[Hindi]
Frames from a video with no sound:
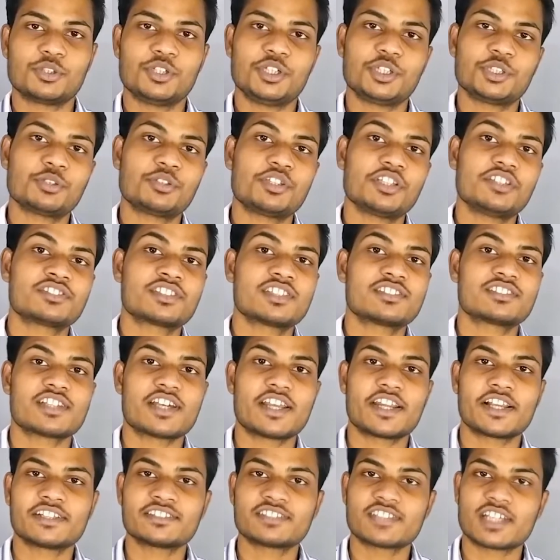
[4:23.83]
तो ये तो थे इसके
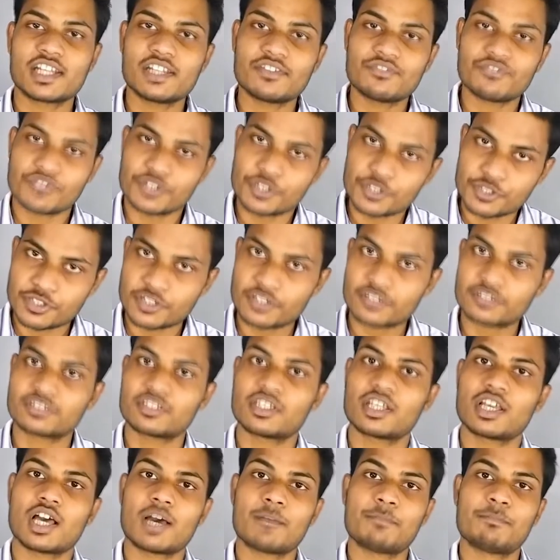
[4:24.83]
सारे के सारे
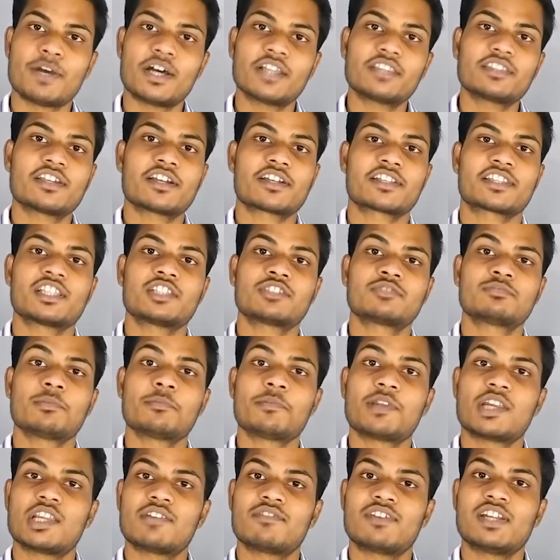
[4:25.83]
फीचर्स अब बात करते हैं
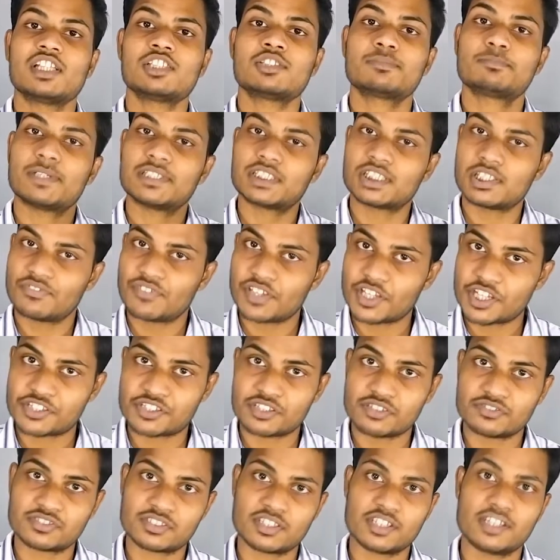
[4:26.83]
इसमें मिलने वाले
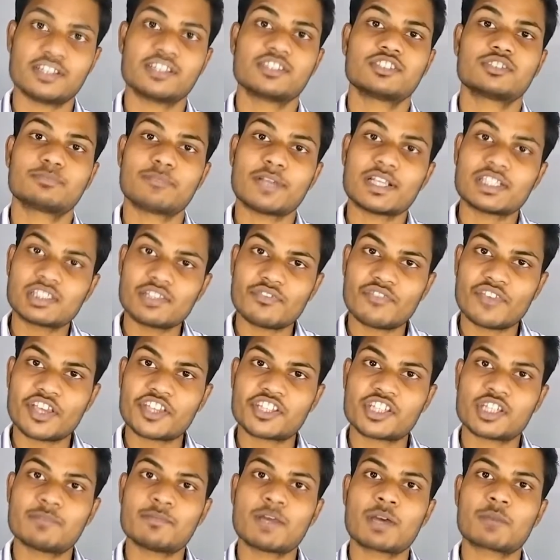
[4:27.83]
स्पेसिफिकेशंस की
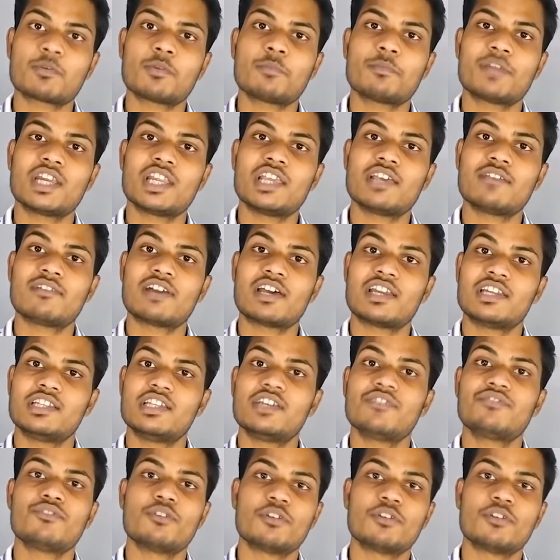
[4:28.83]
स्पेसिफिकेशन में आपको मिलने वाली है